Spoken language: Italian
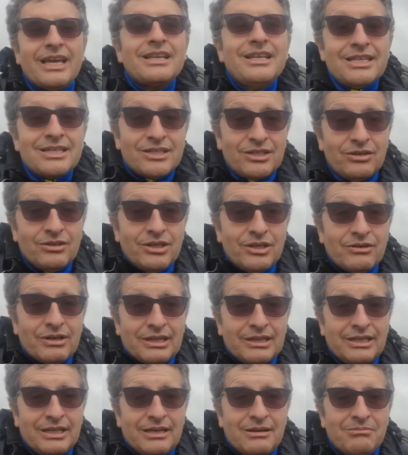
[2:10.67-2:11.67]
E inizio io a
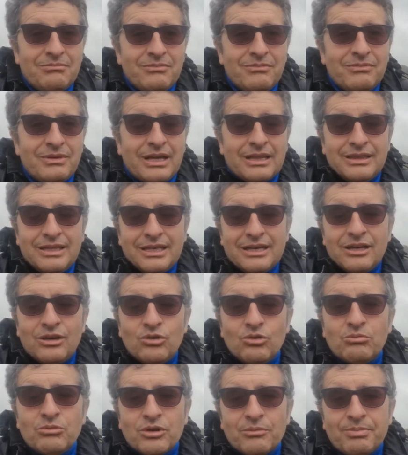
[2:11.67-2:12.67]
dire, a dire il
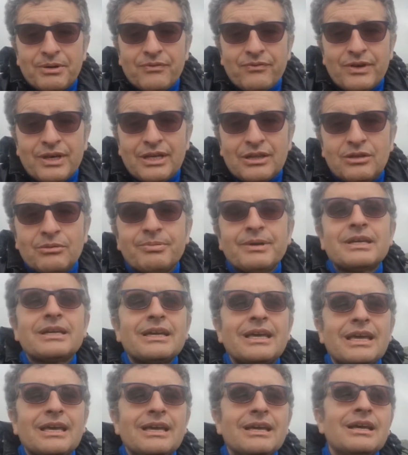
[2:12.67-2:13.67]
numero preferito,
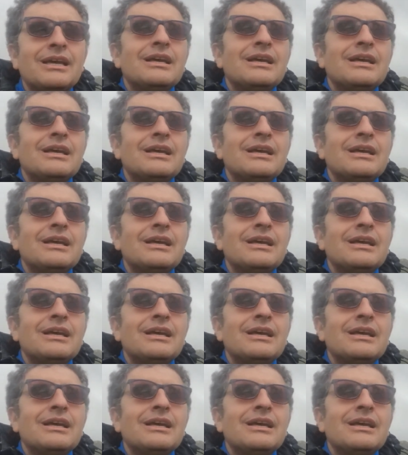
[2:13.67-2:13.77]
perché